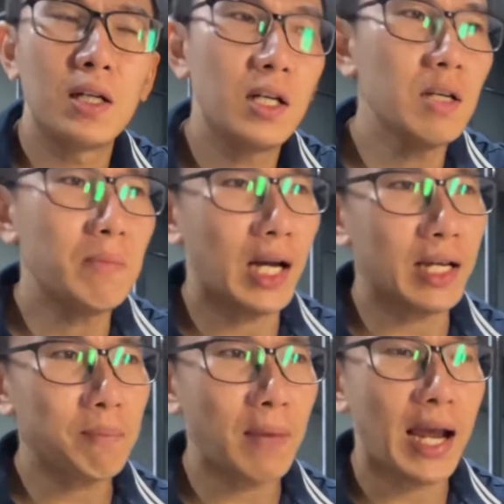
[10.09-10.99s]
Khi mà
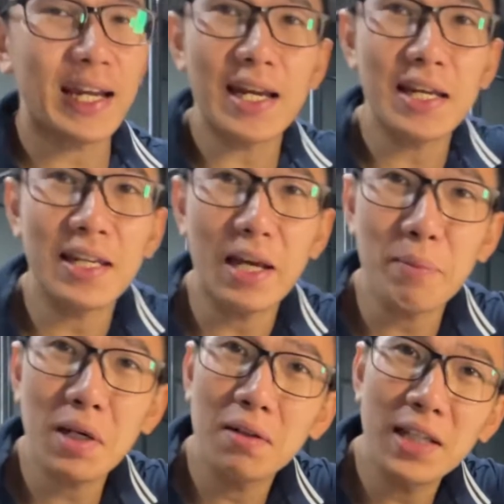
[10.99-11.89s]
các bạn nghe giảm
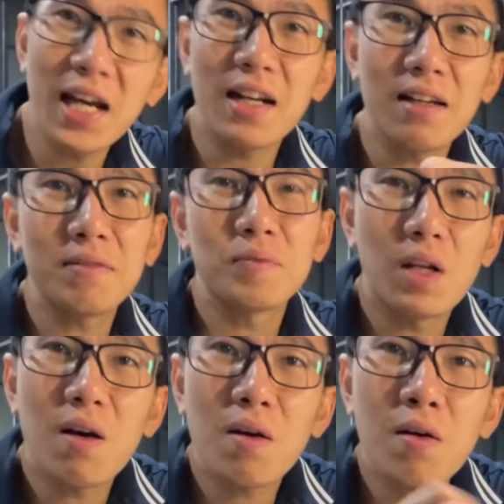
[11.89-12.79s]
cân nhanh
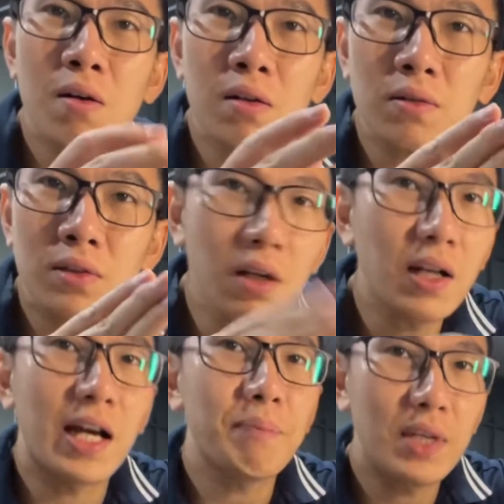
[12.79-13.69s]
nó rất
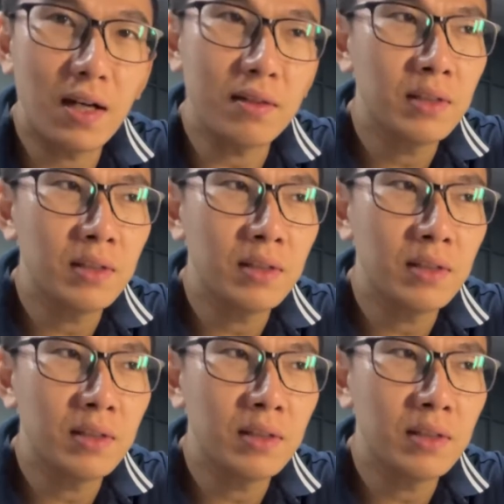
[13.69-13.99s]
là hấp dẫn